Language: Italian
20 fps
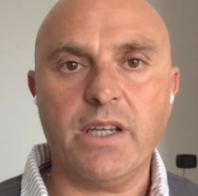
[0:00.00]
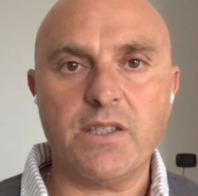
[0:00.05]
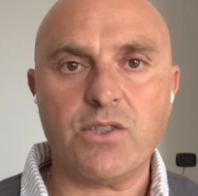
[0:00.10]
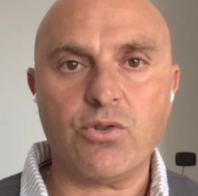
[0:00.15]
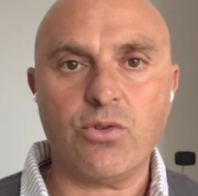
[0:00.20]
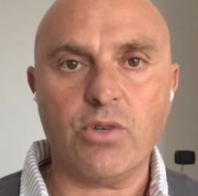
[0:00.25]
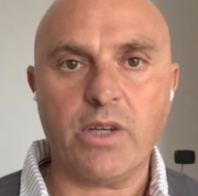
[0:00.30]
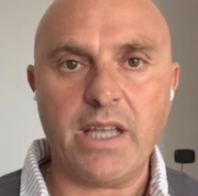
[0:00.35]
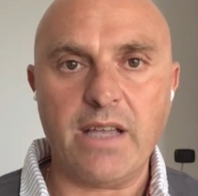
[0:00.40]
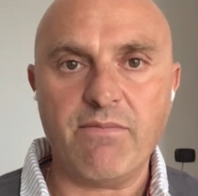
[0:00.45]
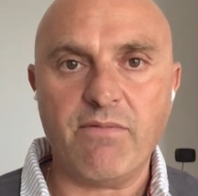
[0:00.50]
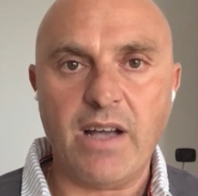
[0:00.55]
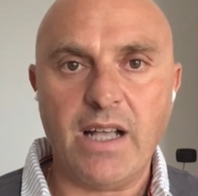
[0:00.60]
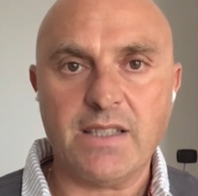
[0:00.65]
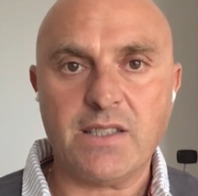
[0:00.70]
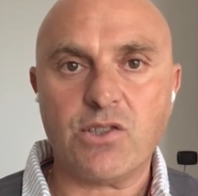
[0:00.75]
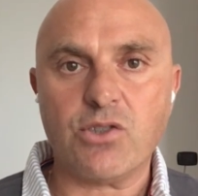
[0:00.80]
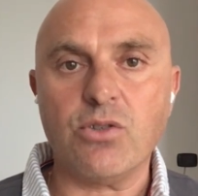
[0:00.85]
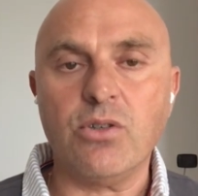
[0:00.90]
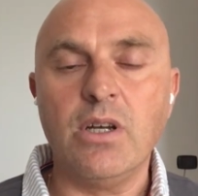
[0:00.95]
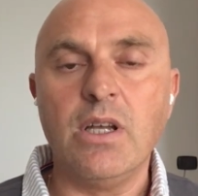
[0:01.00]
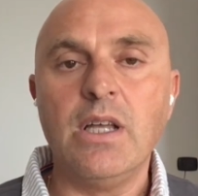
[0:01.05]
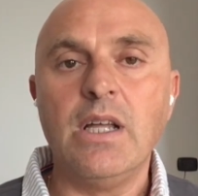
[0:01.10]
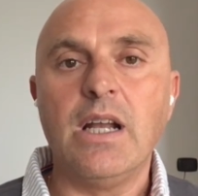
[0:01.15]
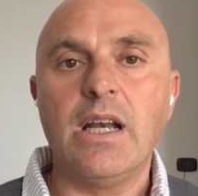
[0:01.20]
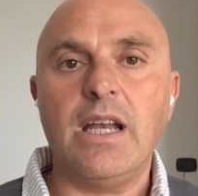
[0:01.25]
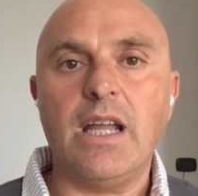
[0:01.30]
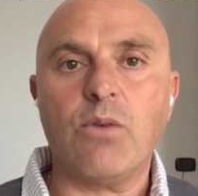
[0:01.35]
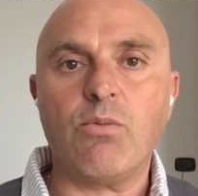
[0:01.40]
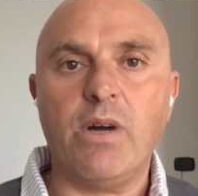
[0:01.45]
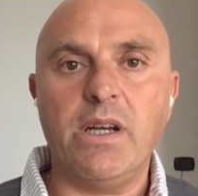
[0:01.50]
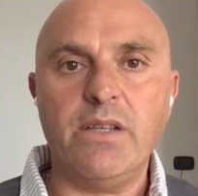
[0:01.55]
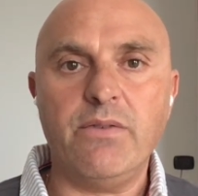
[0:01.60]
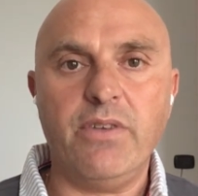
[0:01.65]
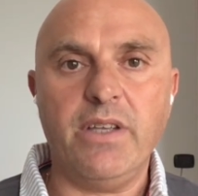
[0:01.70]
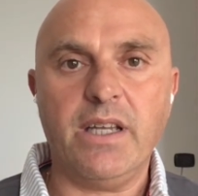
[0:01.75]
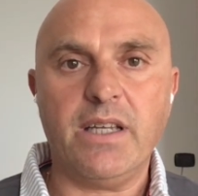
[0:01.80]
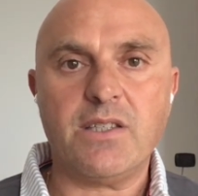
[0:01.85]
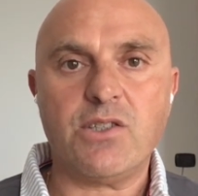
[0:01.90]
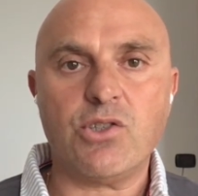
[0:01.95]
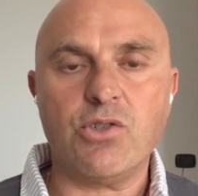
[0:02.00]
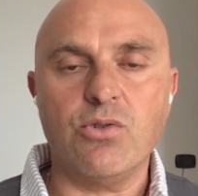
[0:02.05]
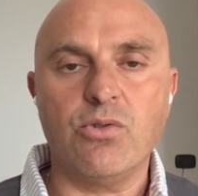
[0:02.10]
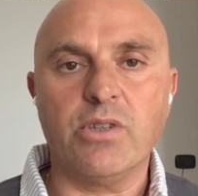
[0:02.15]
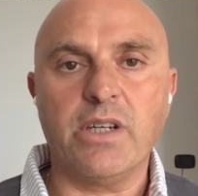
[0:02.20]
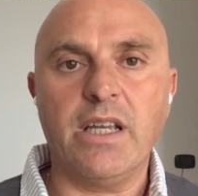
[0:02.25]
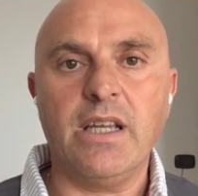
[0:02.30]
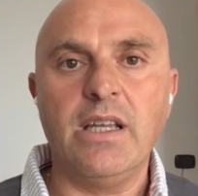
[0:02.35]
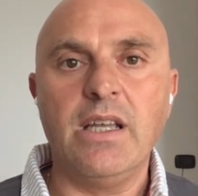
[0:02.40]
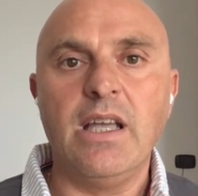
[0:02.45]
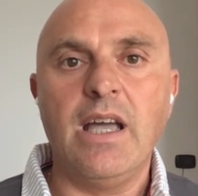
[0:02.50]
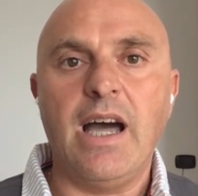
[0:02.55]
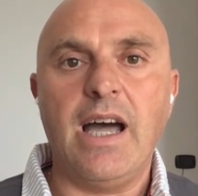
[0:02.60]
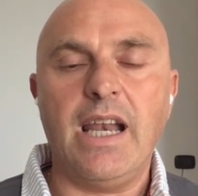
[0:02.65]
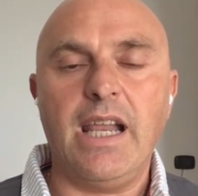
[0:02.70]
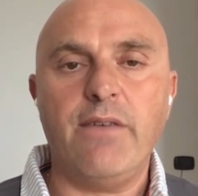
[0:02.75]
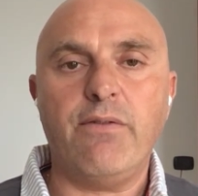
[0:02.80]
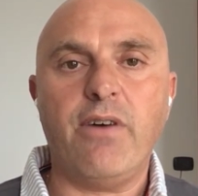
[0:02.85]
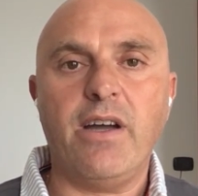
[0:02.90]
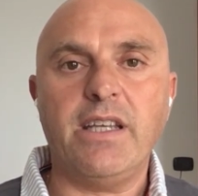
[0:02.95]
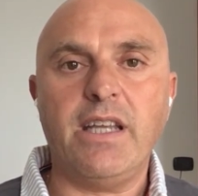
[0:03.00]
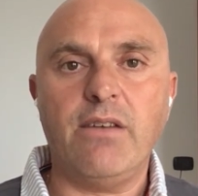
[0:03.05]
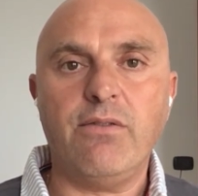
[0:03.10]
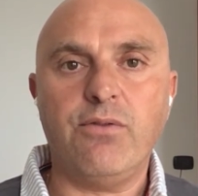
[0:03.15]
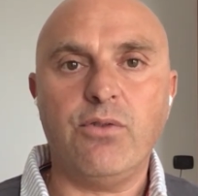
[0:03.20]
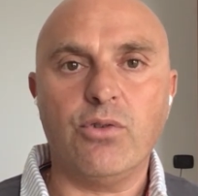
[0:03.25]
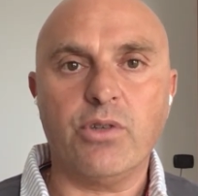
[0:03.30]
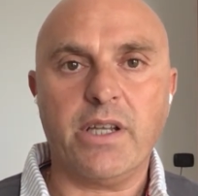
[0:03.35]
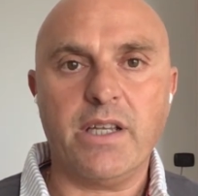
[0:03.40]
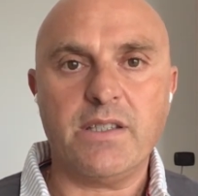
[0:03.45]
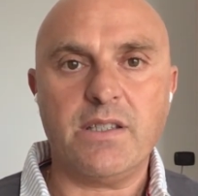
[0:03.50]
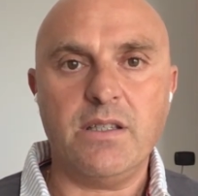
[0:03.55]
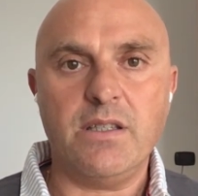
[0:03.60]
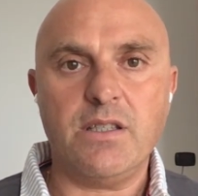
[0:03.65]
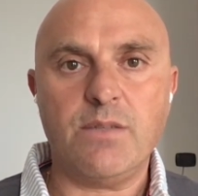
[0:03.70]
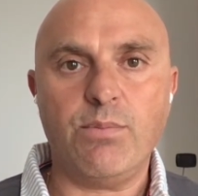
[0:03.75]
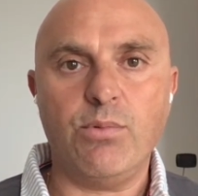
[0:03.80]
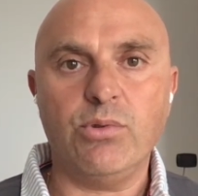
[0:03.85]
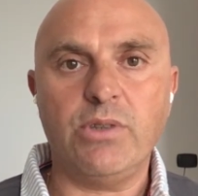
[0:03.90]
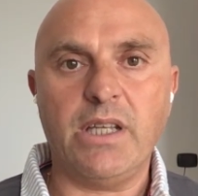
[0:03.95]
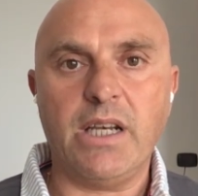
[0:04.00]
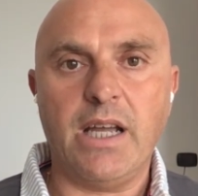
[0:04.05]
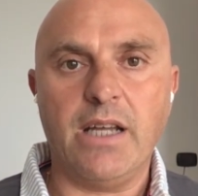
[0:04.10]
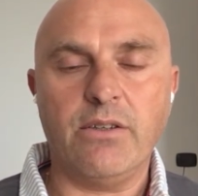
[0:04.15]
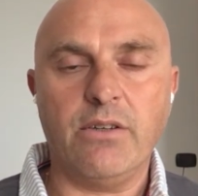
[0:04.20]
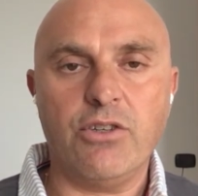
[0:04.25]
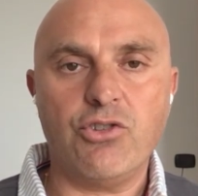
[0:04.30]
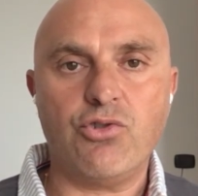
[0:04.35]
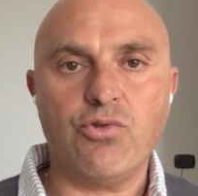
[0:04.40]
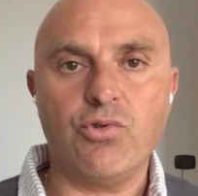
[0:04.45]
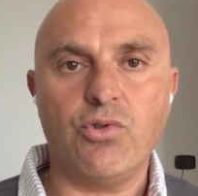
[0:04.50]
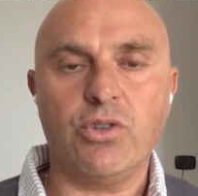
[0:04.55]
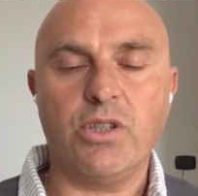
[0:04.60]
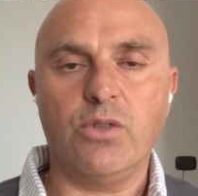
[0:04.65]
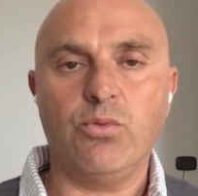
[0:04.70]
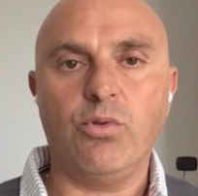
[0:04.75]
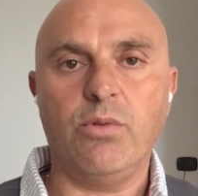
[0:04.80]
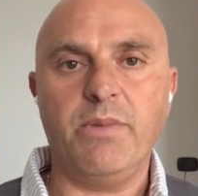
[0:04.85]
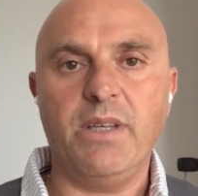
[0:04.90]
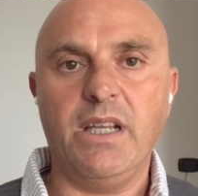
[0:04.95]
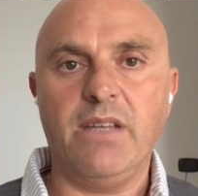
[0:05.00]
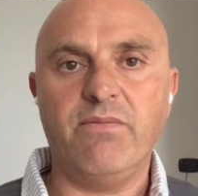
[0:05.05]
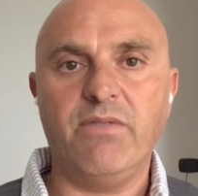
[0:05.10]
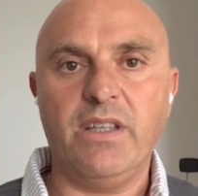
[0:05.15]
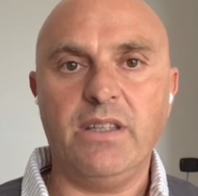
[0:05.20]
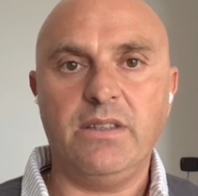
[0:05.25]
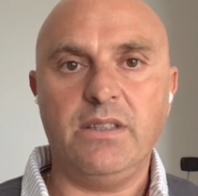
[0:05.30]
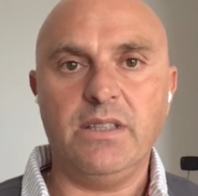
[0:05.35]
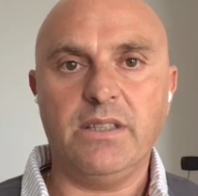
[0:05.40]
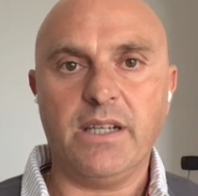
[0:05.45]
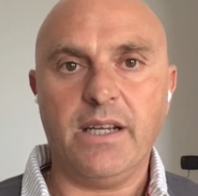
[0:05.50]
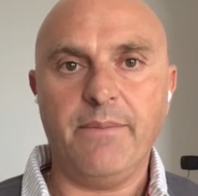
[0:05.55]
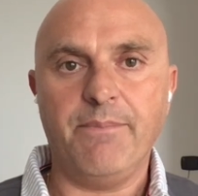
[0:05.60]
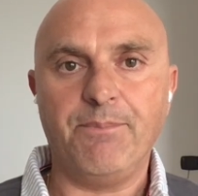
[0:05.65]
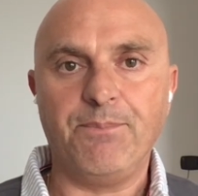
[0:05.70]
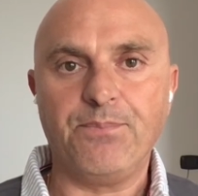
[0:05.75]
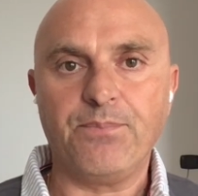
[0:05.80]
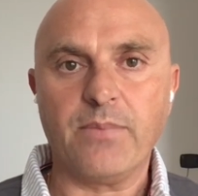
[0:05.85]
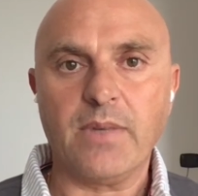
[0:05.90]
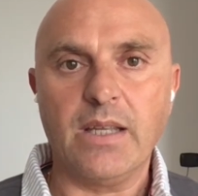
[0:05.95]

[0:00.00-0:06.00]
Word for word: sono, che è valso la qualificazione alle Final Four che si disputeranno a giugno del 2023.